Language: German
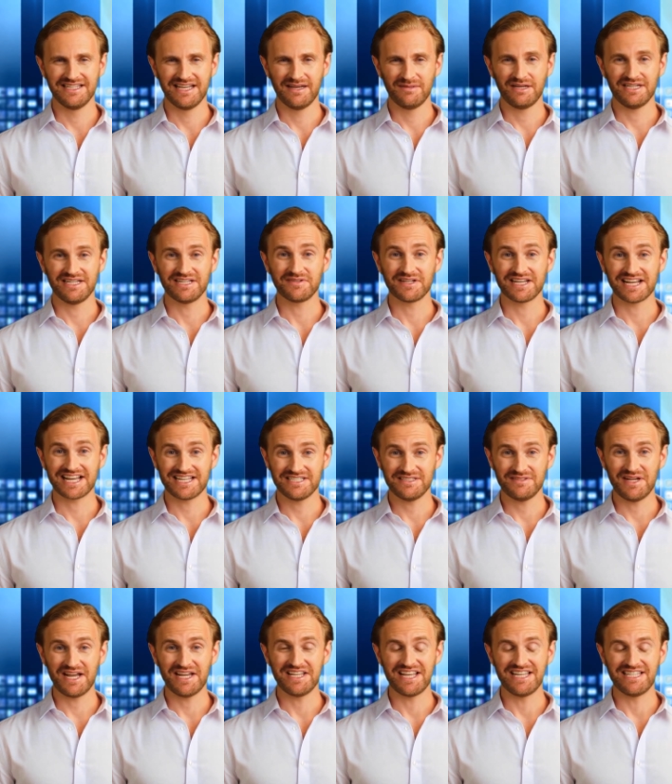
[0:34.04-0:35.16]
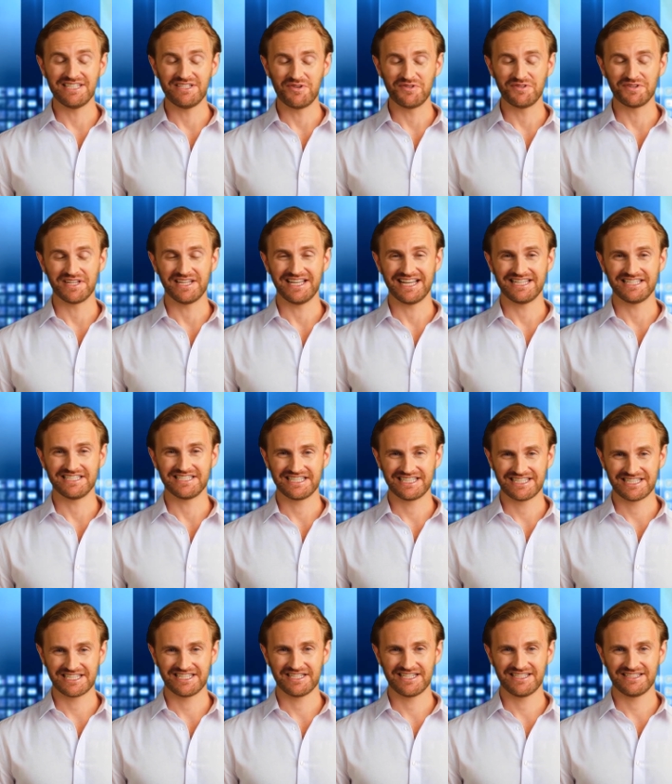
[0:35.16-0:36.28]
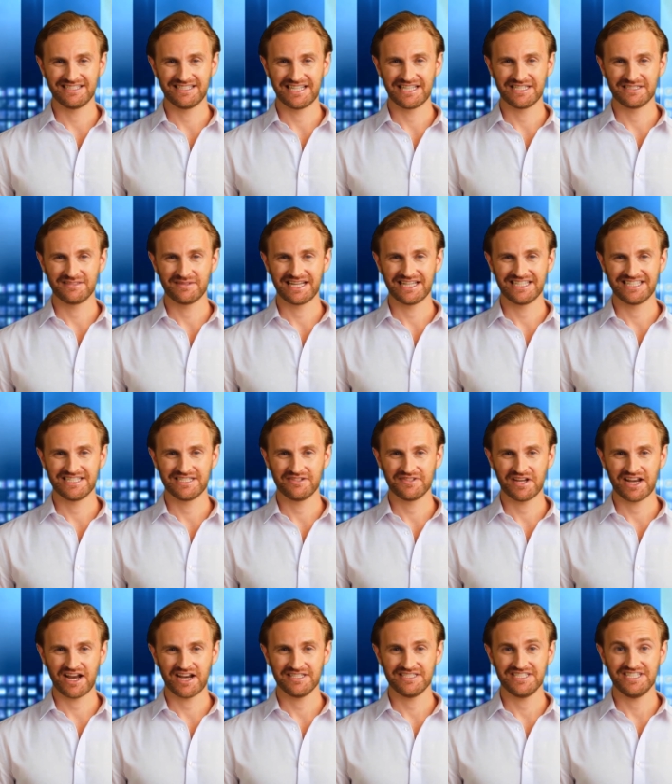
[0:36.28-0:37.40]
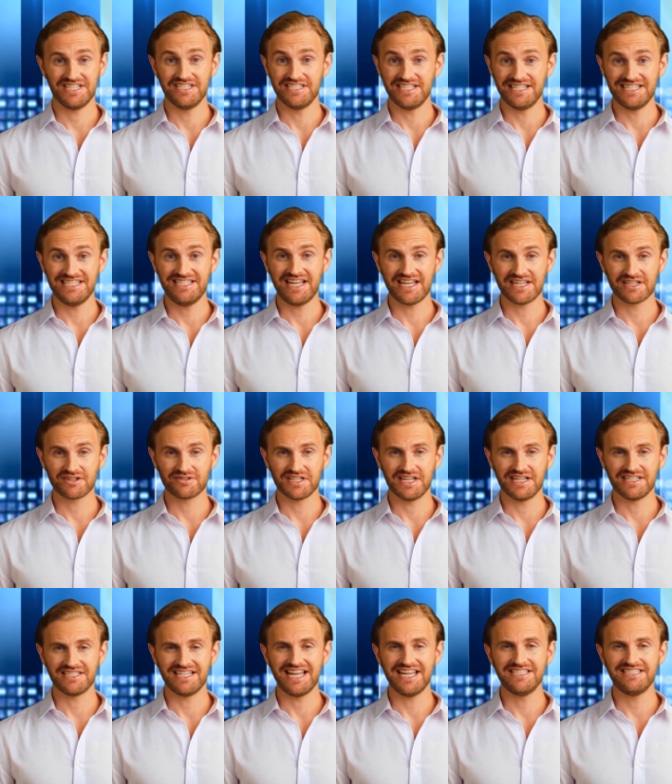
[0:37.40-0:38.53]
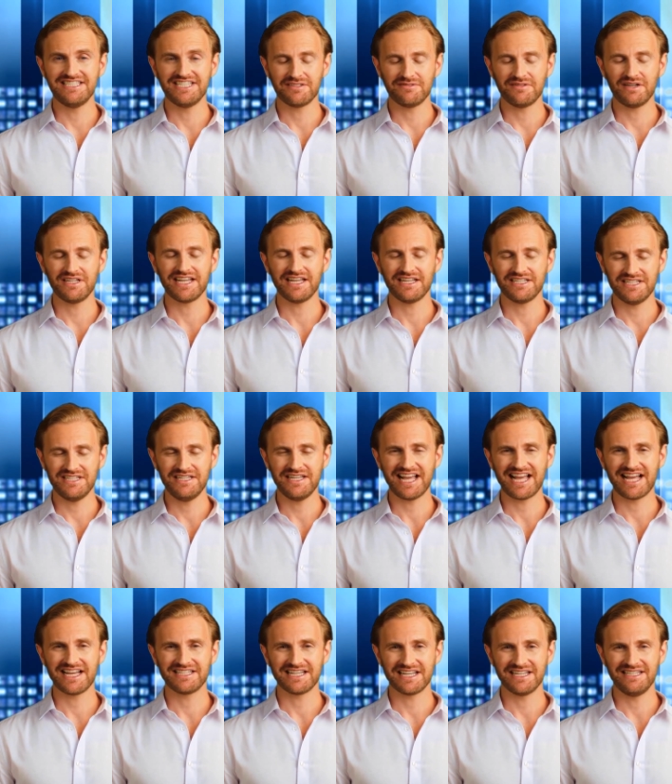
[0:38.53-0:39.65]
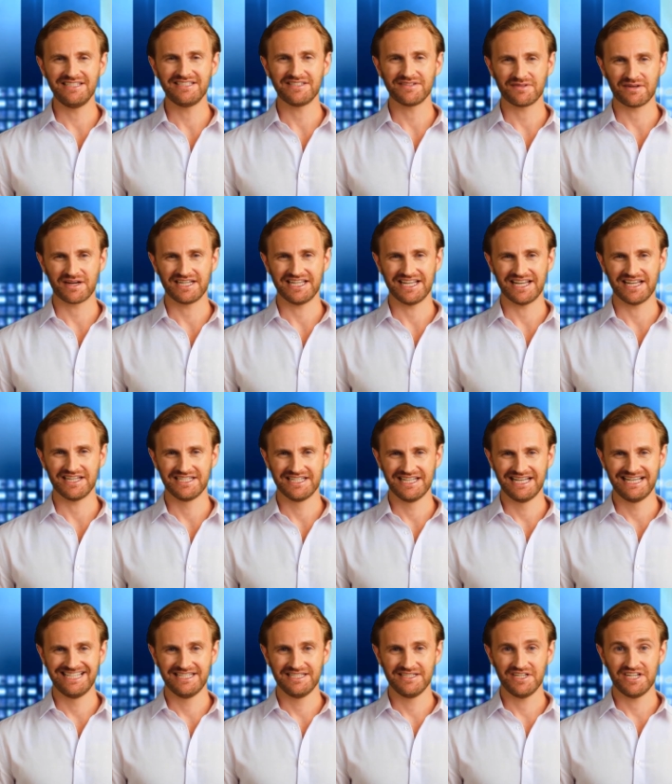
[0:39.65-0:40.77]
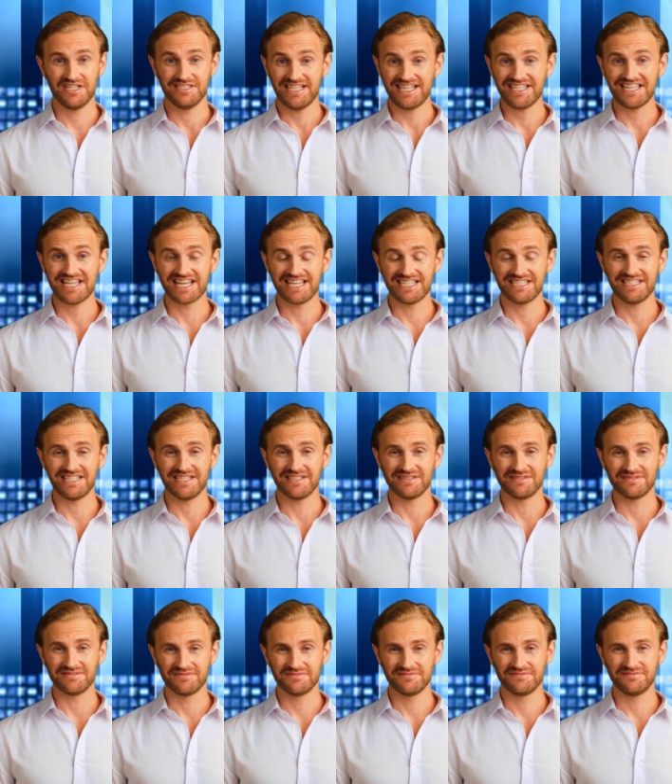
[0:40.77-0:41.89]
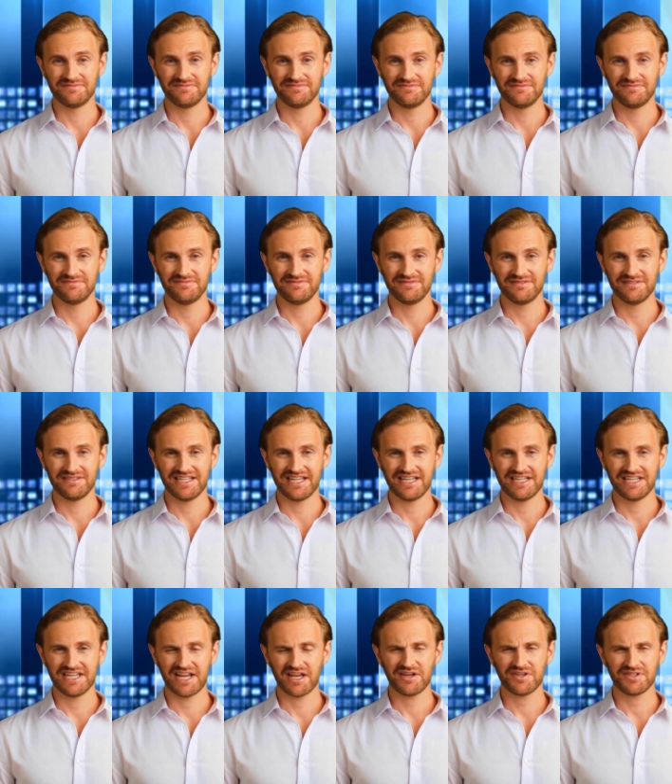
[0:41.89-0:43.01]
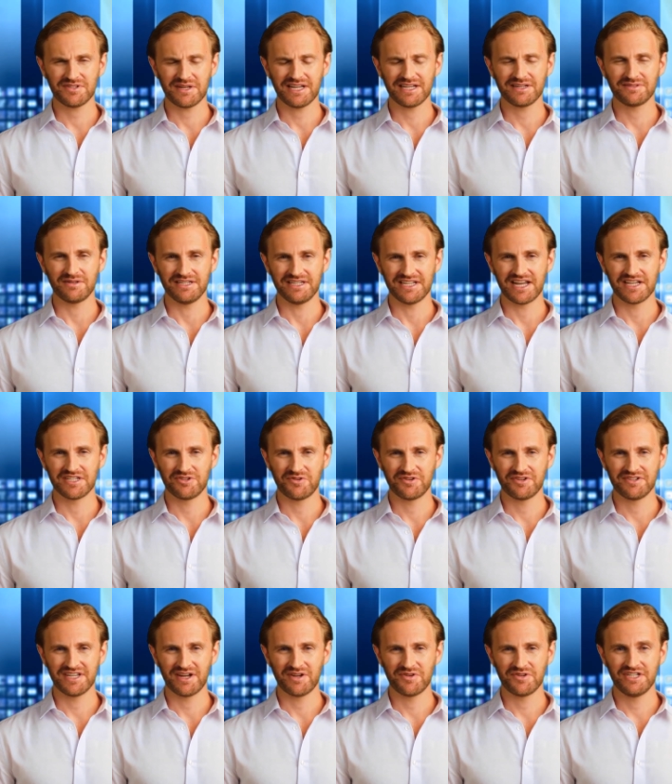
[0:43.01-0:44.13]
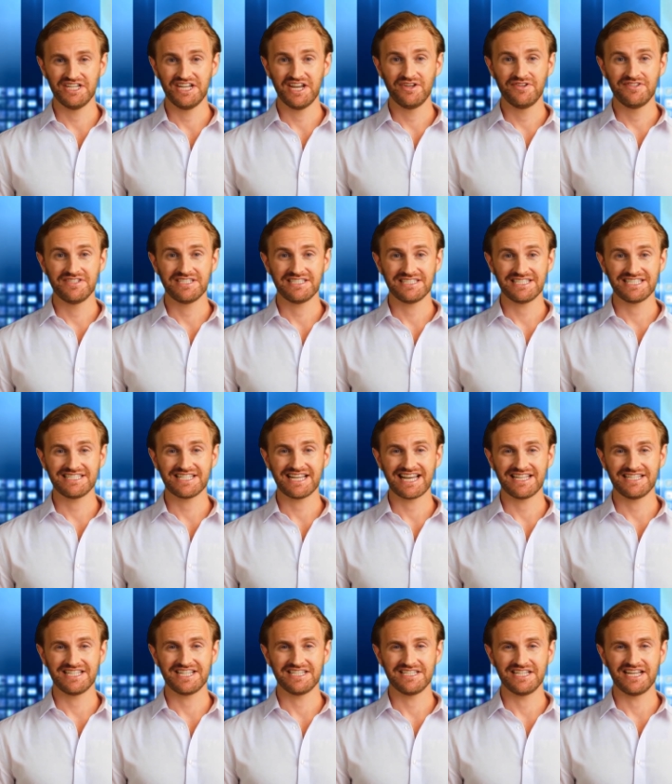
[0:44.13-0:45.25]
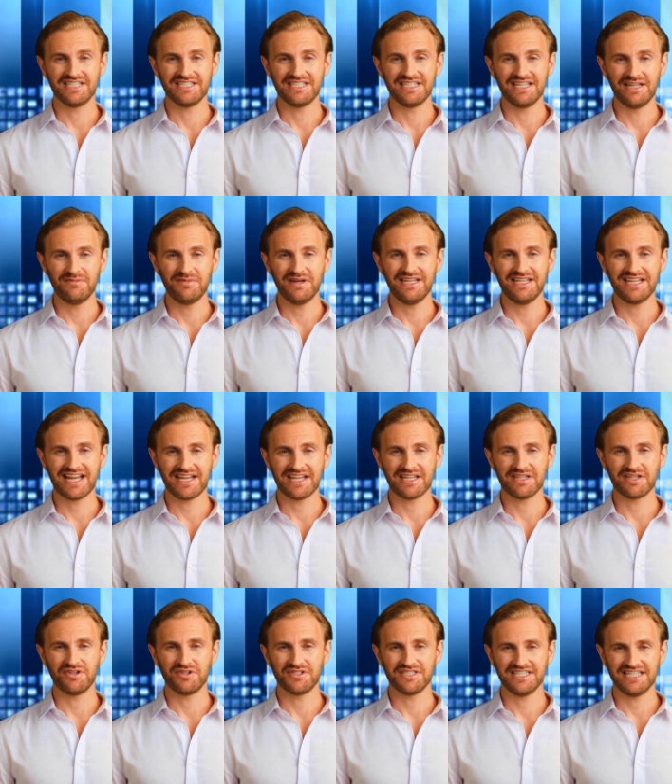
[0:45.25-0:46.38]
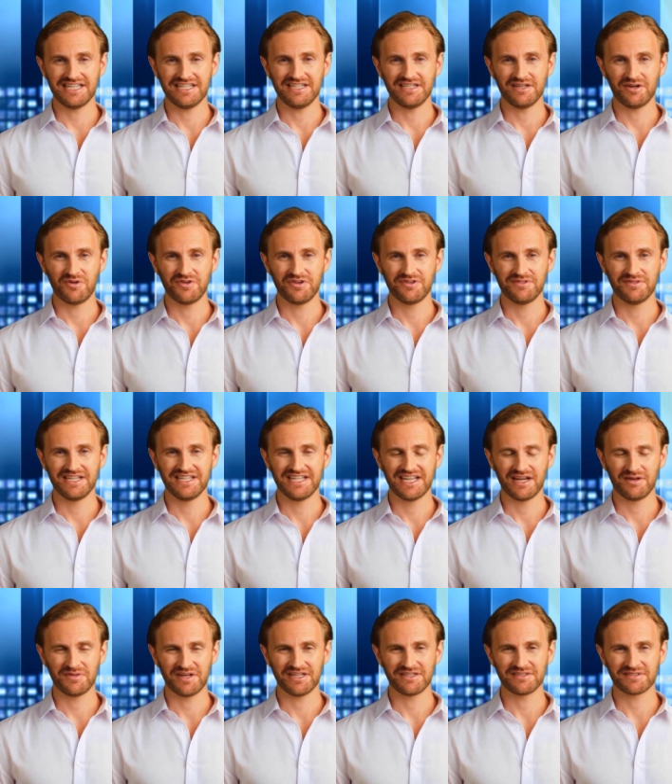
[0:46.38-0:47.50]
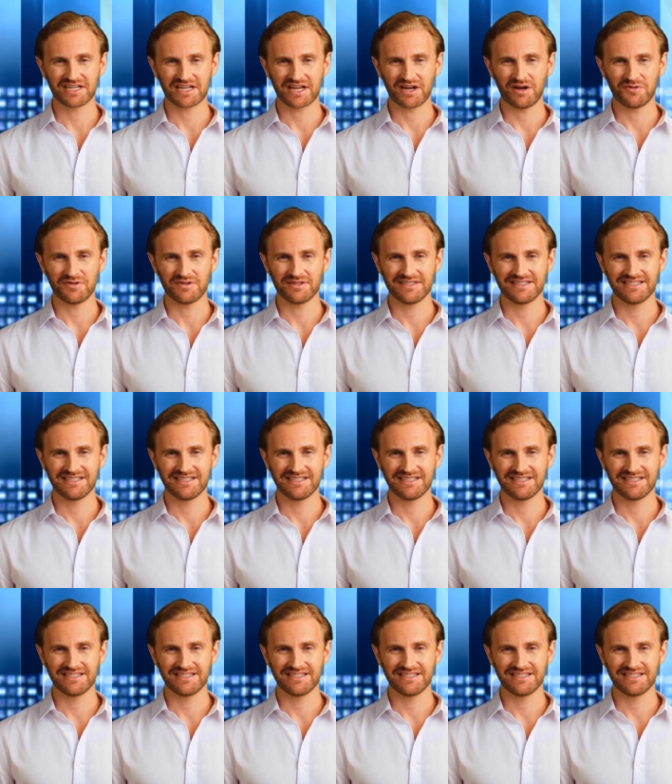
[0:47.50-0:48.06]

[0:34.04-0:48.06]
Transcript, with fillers: damit die Belastbarkeit unbegrenzt ist. Das Bett ist für 80 x 160 Matratzen geeignet, Matratze ist nicht enthalten. Kinderhausbett mit Dach und Zaun schafft dieses einzigartige Bett einen lustigen und bezaubernden Raum,